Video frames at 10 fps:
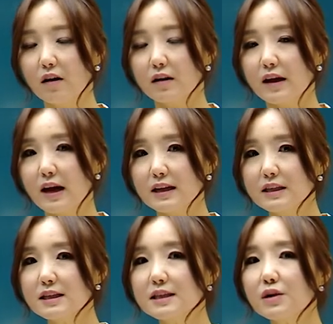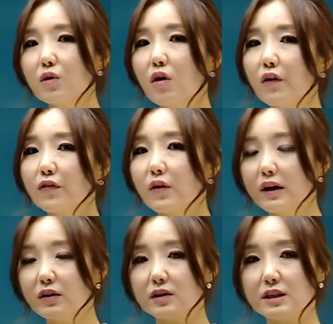네, 실제로
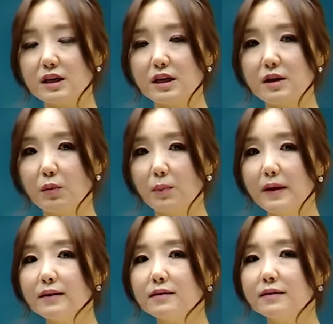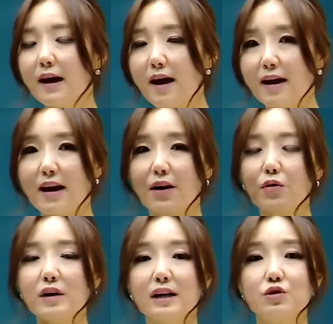어떠한 것이 뭐
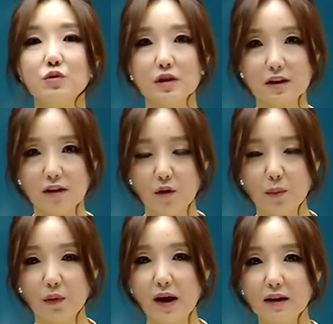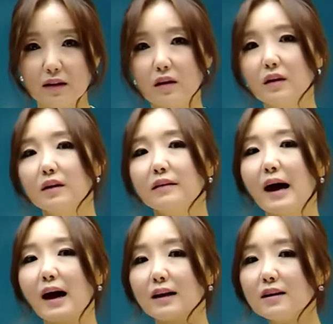팩트다라고 가져오시는 것보단
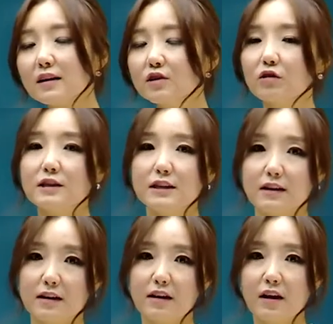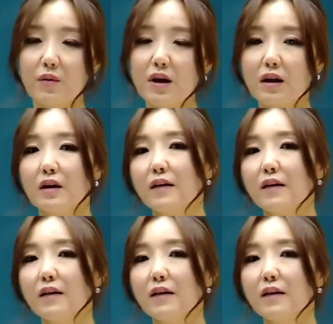나는 그렇게 생각해. 왜?